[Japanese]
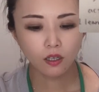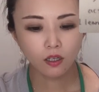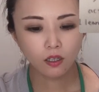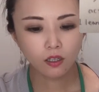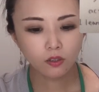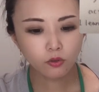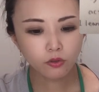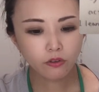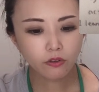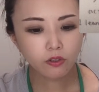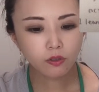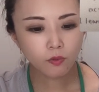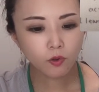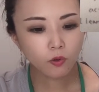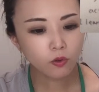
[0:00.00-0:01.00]
えー、というの
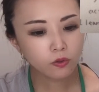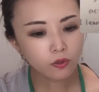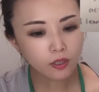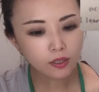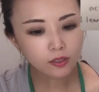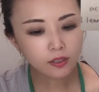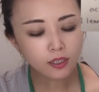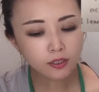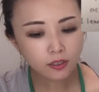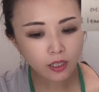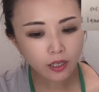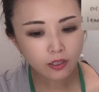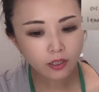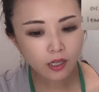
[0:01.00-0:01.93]
もこの方ですね、